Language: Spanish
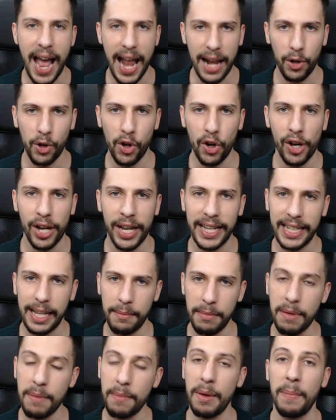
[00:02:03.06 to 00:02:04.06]
algo que
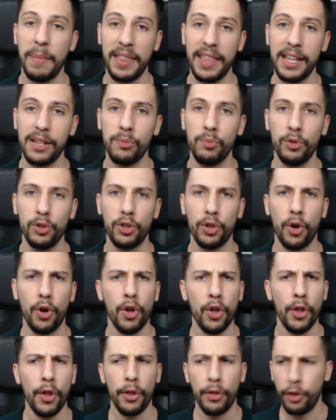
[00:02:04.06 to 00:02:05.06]
también me pedíais mucho,
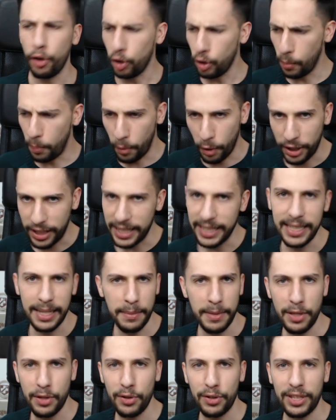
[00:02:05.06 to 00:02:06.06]
Zoco, ¿por qué
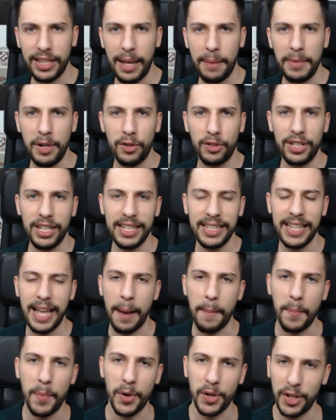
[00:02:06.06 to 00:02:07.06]
este vídeo no está a
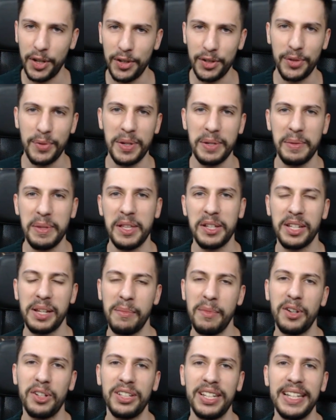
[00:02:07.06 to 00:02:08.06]
1080? ¿Por qué no subes vídeos
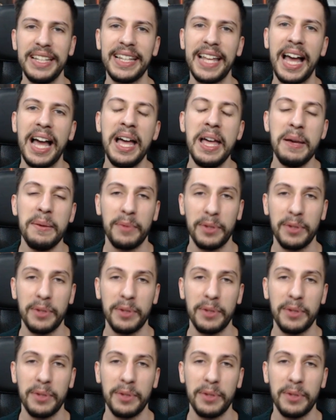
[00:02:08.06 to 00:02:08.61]
a 1080?